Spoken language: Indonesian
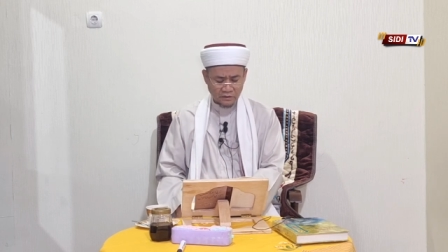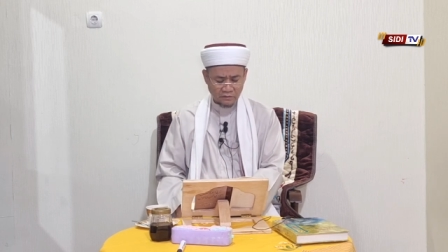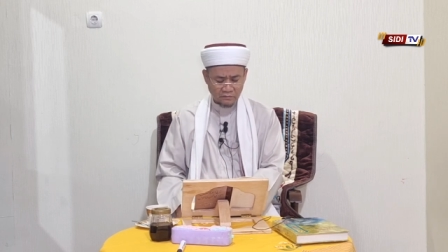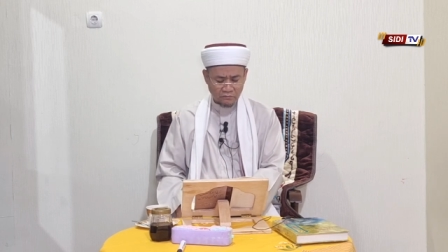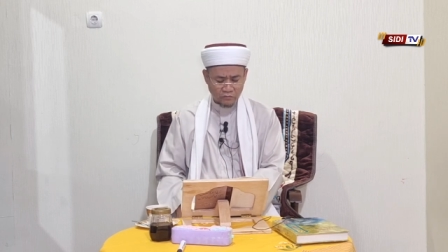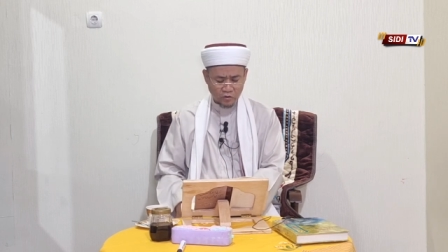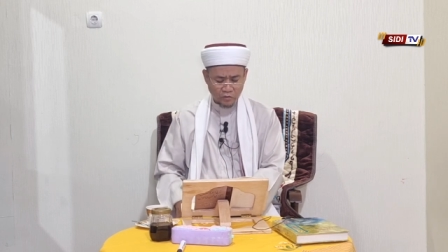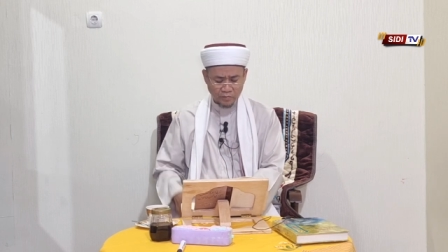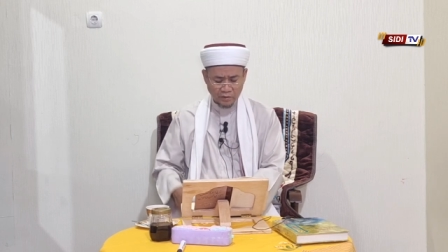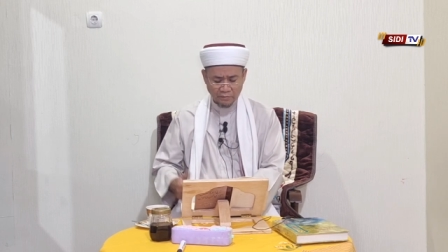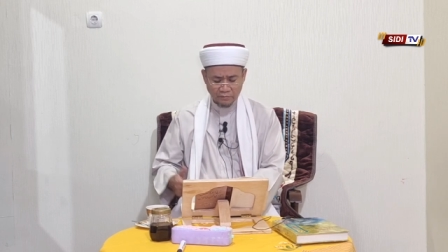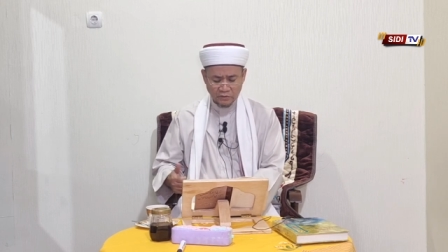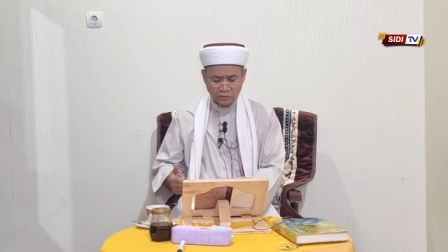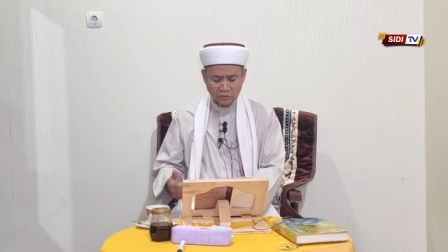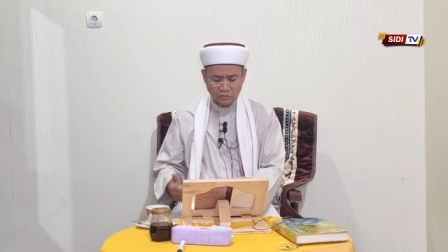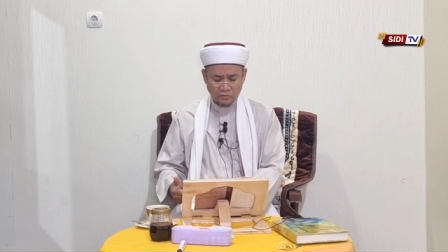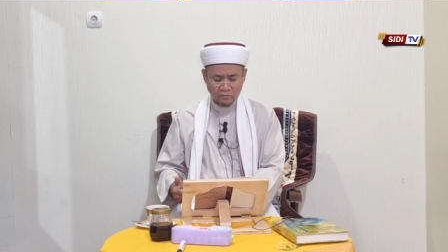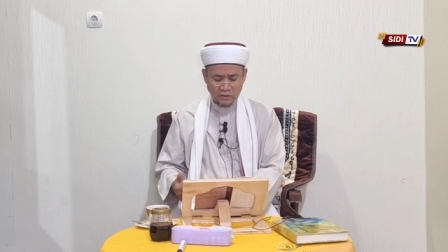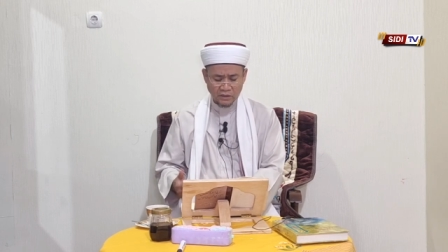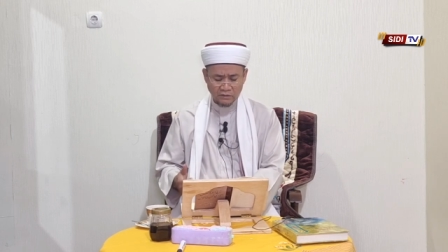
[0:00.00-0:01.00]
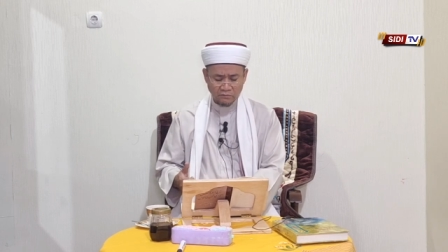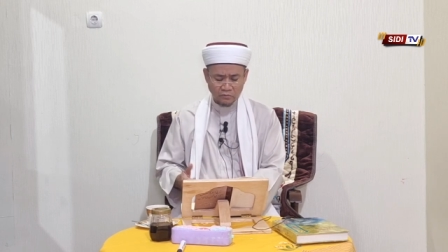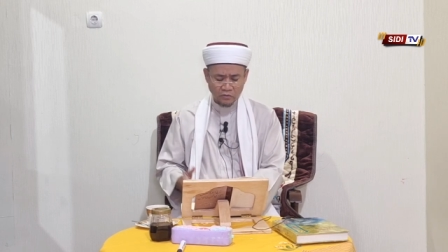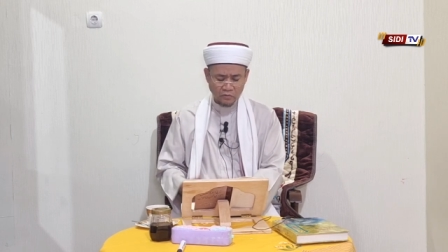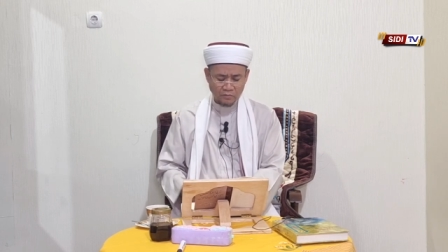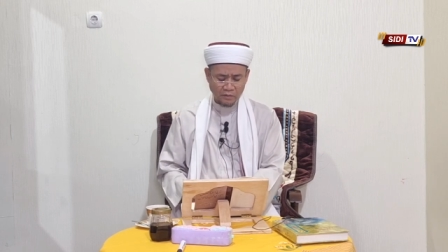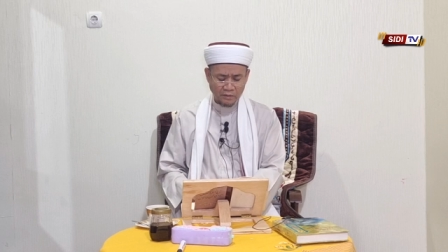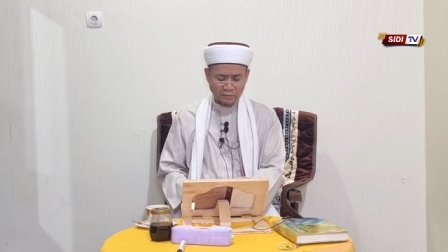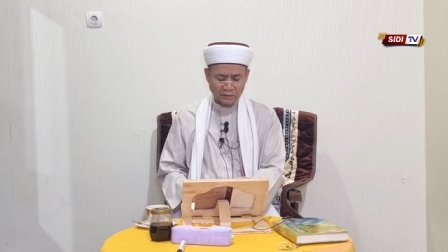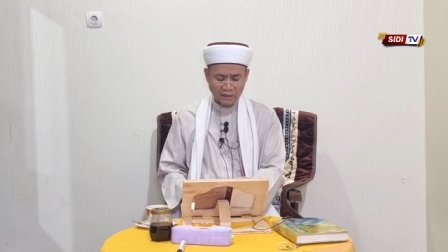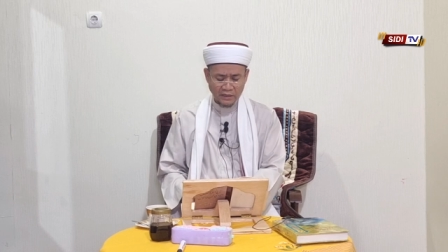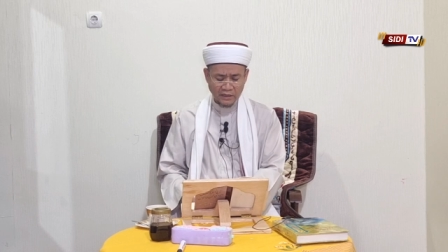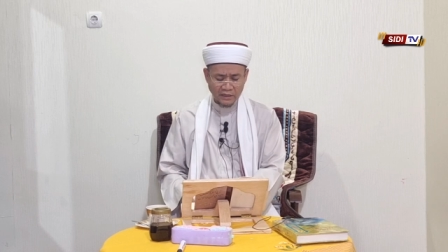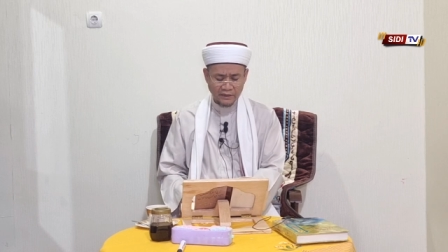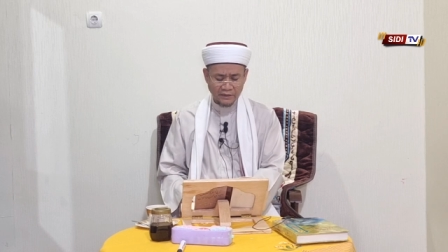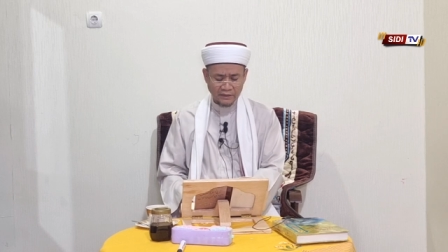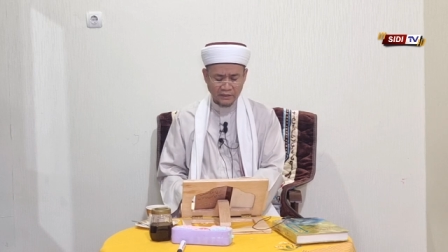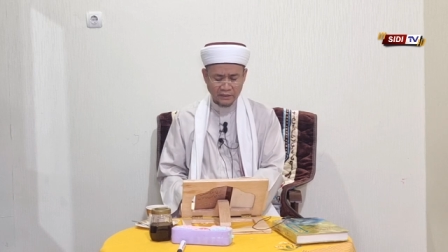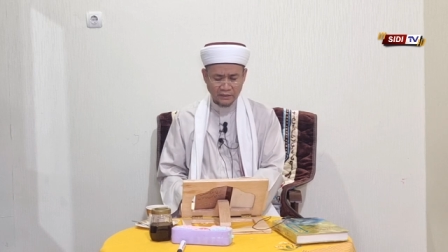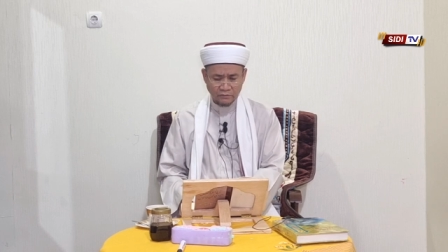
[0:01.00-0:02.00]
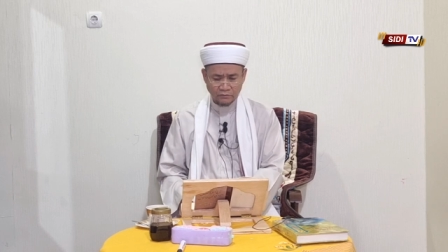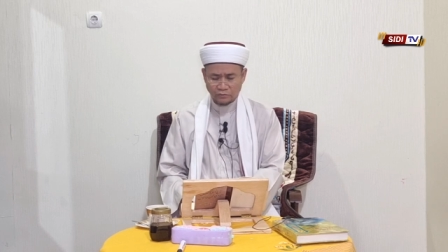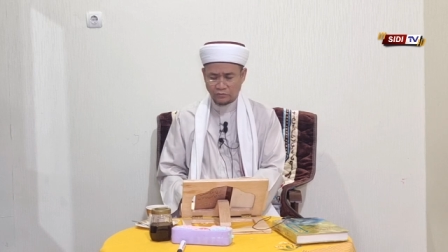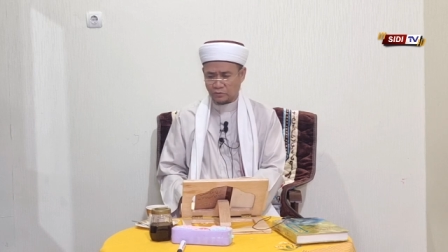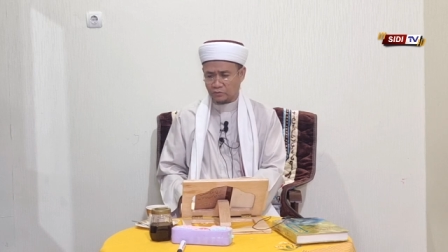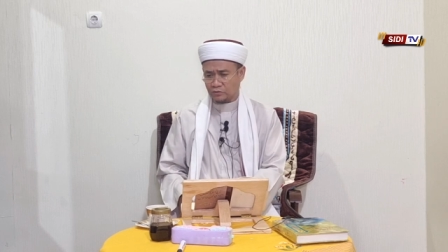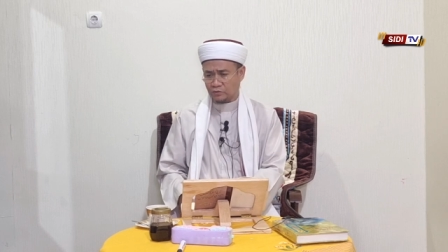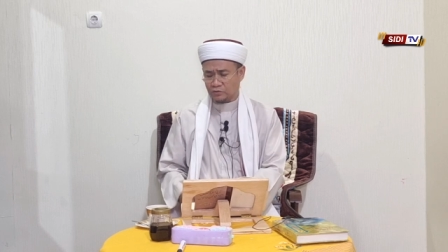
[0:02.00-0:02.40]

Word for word: ya, berupa minuman, berupa makanan